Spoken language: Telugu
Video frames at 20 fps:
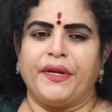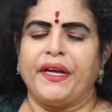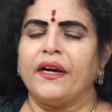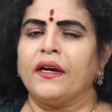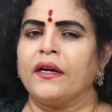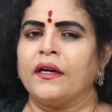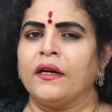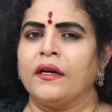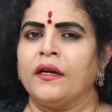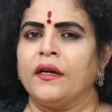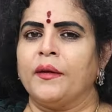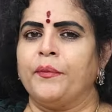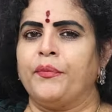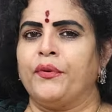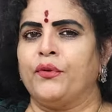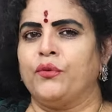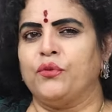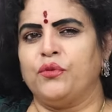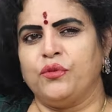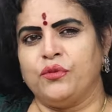ప్రియాంక
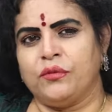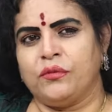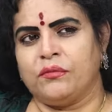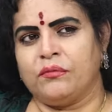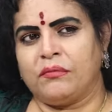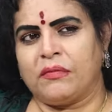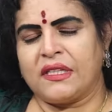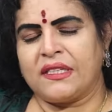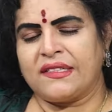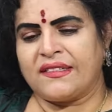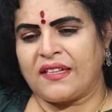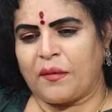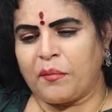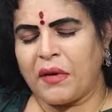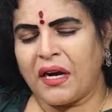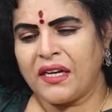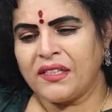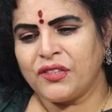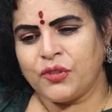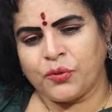ఇప్పుడు మన
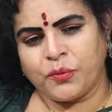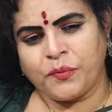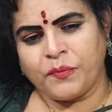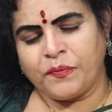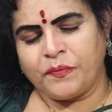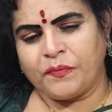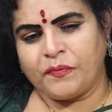సమాజం